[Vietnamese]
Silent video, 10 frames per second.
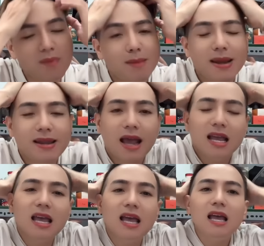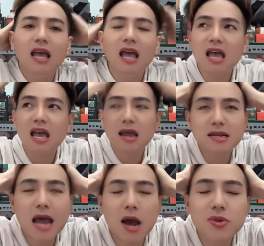rồi mày mày đặt á hả
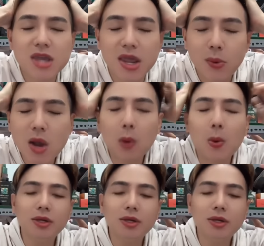à, đạo diễn ờ,